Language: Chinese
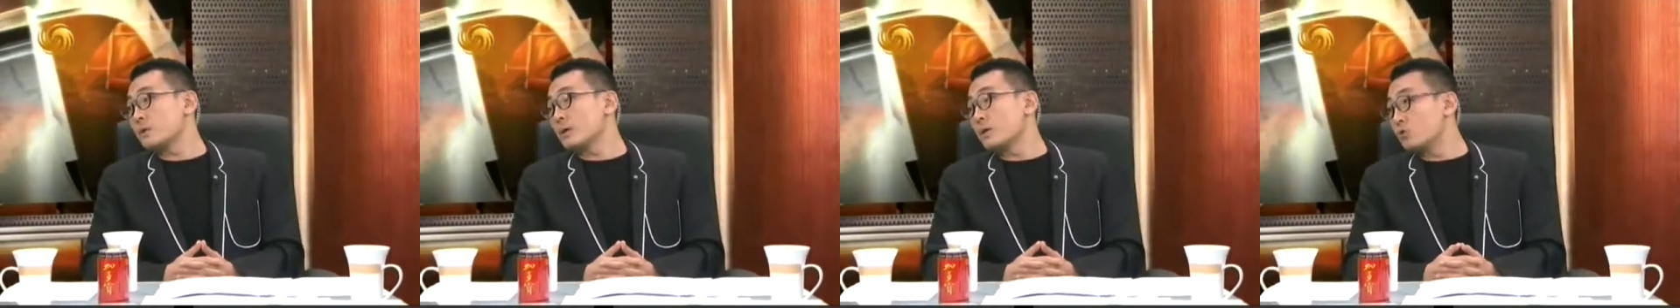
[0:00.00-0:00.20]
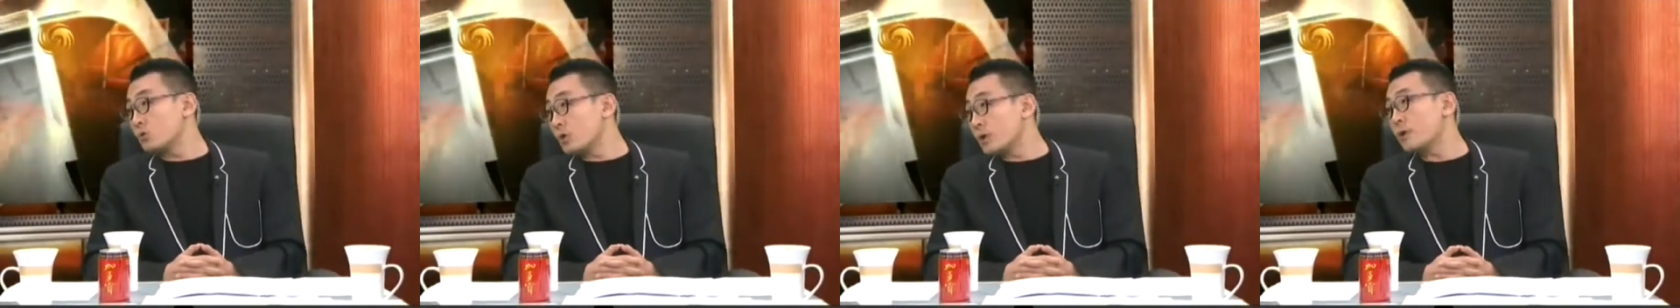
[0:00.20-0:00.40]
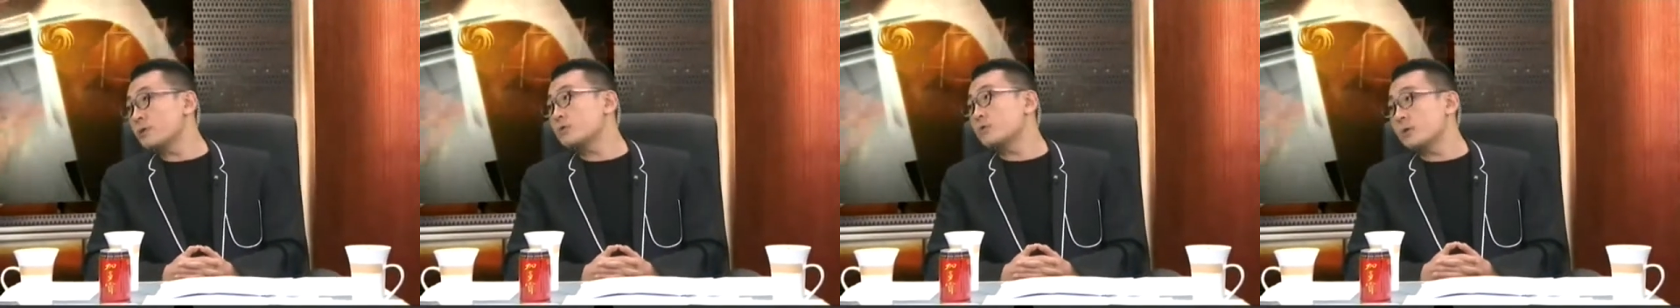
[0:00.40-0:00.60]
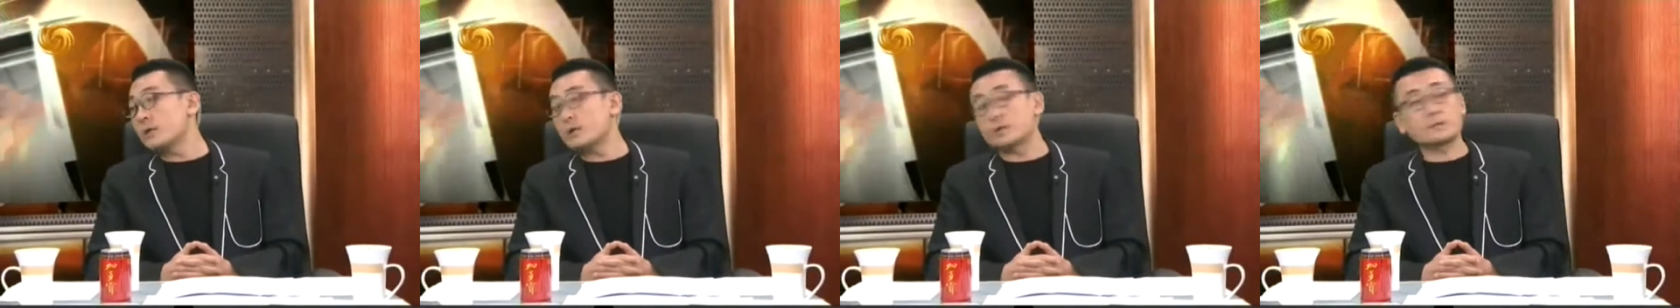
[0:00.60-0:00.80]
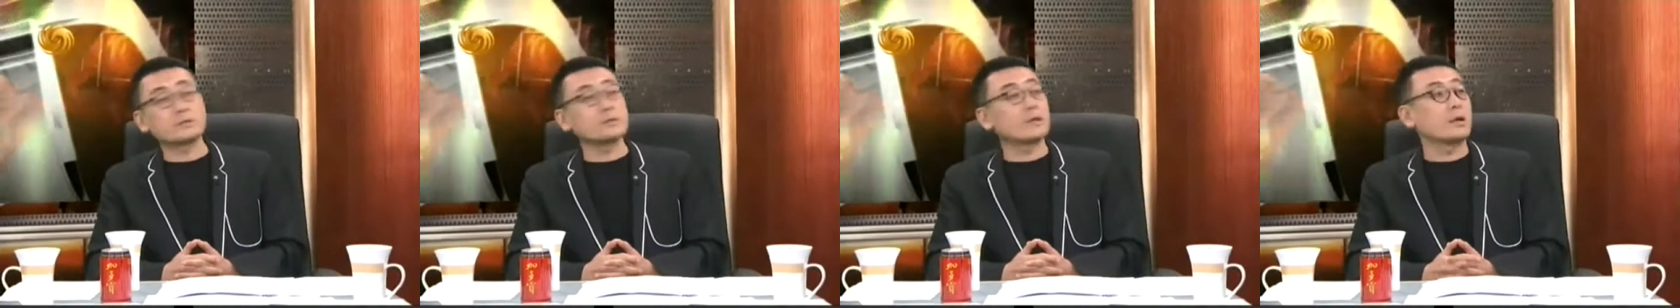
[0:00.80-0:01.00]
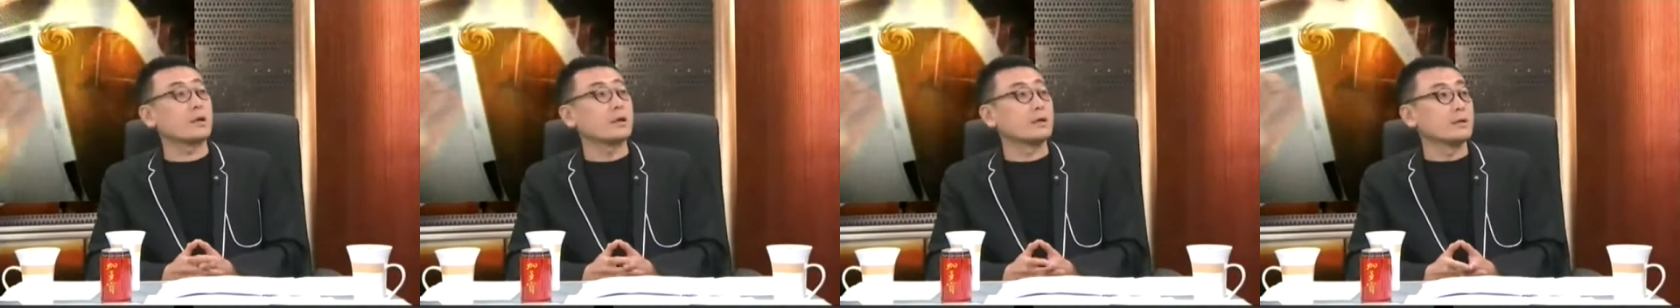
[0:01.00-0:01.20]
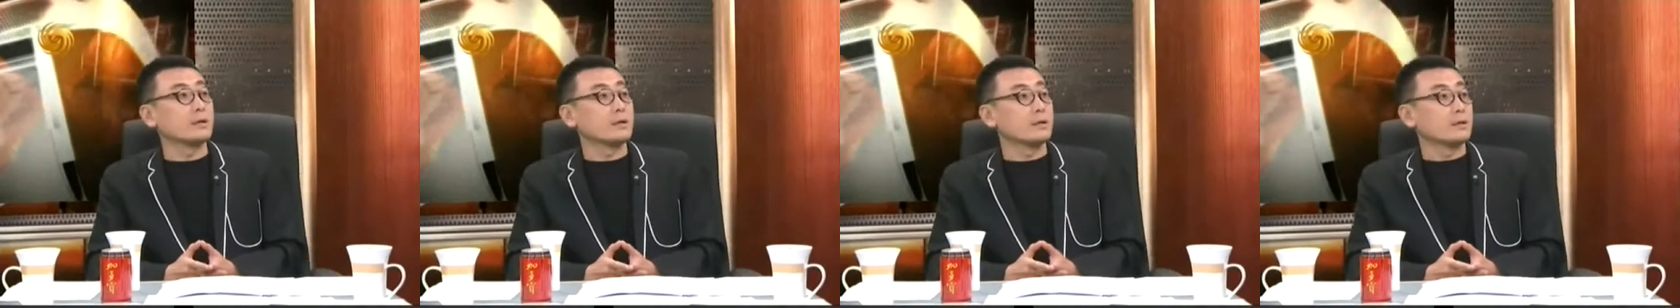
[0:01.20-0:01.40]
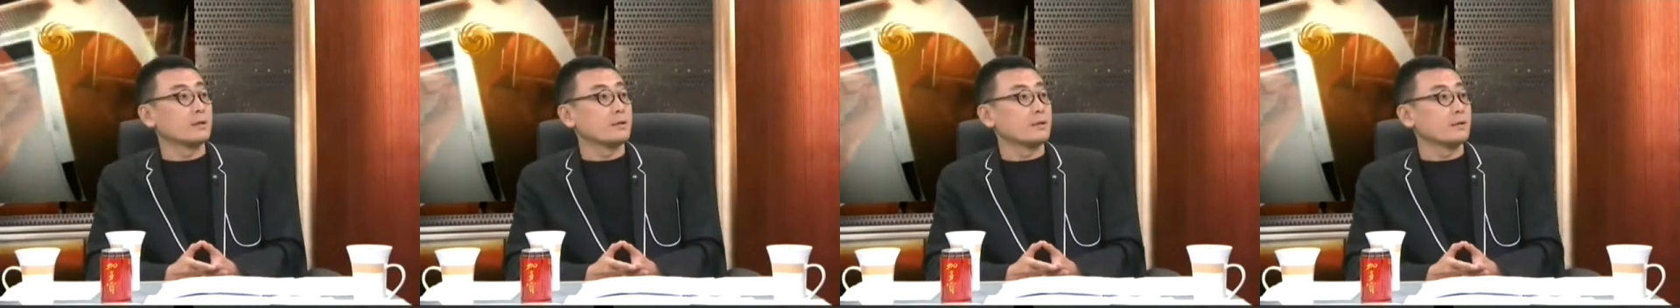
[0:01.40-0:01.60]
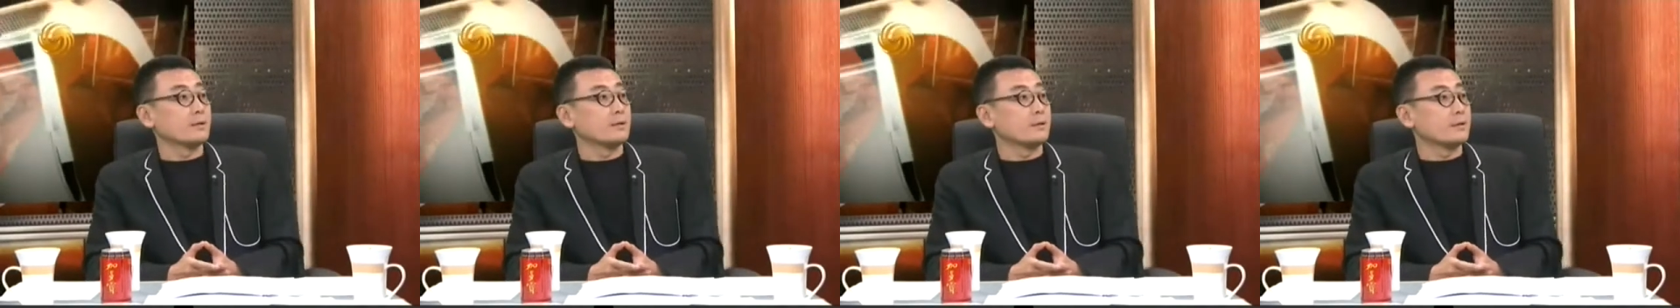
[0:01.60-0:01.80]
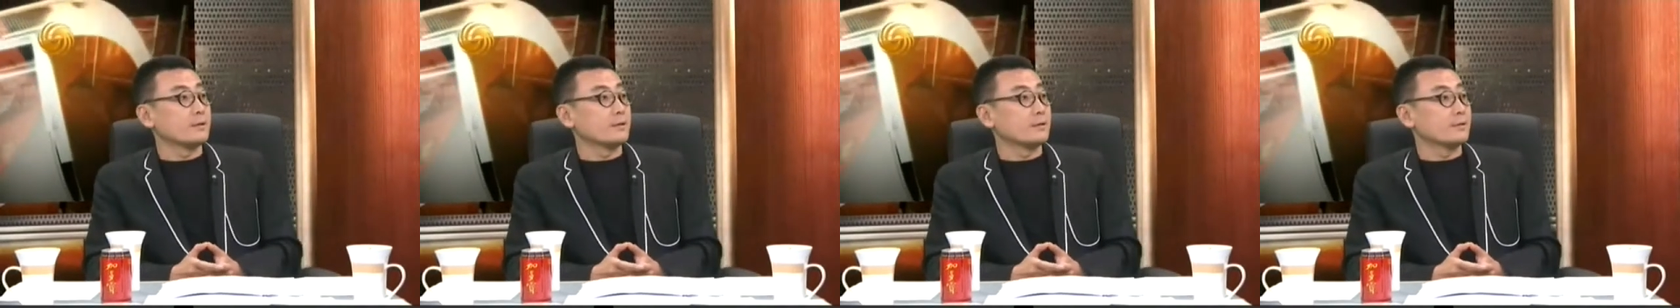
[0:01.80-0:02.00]
啊，对呀，对呀，是啊。可见国
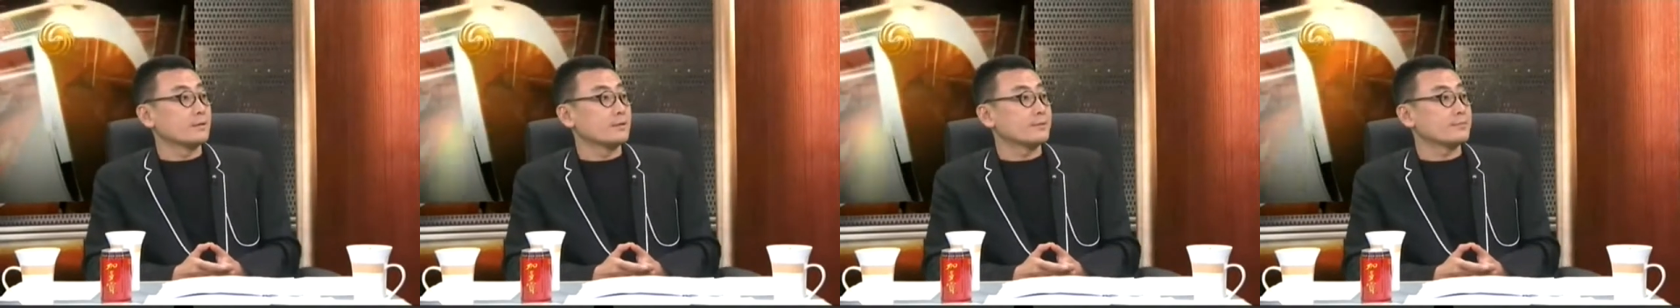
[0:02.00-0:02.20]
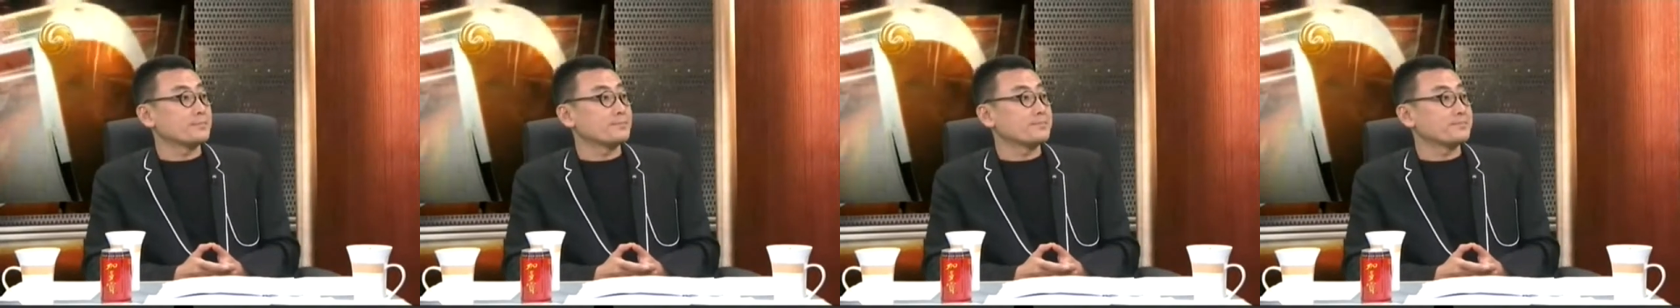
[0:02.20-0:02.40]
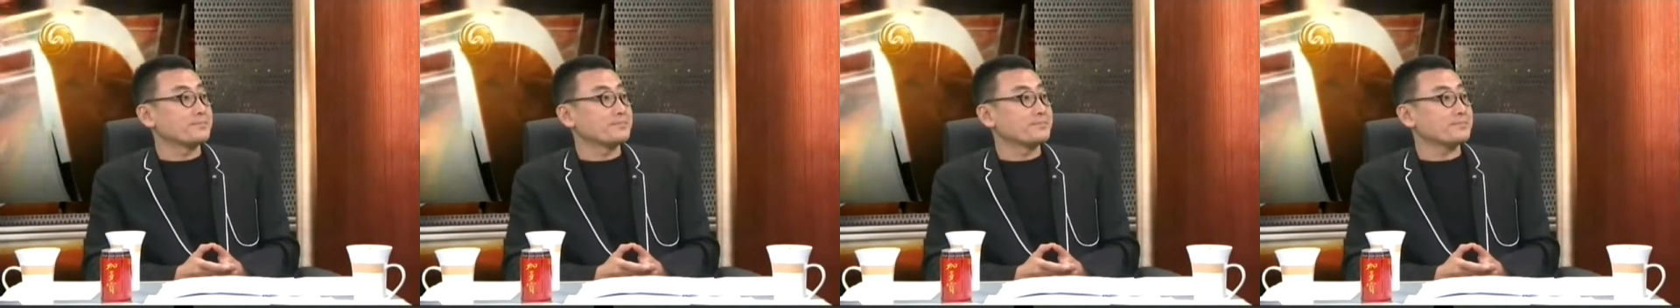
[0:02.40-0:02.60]
民党这个用